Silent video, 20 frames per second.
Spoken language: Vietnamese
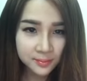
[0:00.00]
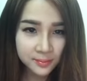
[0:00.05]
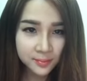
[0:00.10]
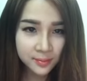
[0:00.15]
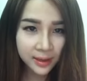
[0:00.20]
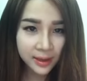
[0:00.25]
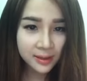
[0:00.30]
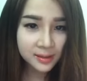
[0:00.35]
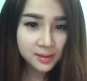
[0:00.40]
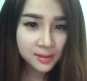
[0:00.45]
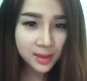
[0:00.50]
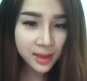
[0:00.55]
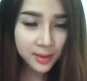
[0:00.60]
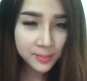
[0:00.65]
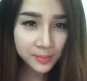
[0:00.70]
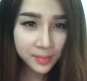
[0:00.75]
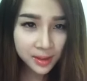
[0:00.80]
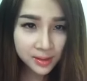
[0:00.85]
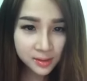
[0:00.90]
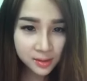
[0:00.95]
đang
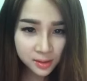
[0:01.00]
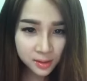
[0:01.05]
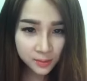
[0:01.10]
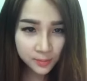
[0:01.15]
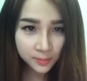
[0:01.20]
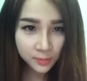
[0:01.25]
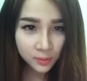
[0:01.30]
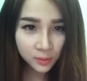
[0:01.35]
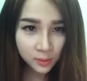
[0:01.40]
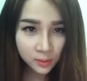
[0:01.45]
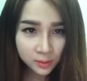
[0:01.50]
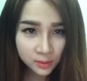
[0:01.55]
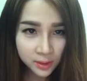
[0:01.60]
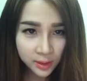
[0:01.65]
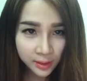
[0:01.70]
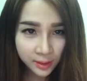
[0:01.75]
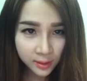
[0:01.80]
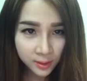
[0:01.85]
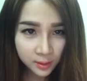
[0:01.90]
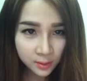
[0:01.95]
xem livestream của
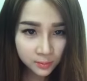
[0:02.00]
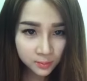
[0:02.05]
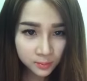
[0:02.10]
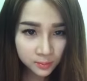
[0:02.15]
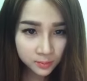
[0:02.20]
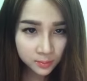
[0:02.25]
Trang không?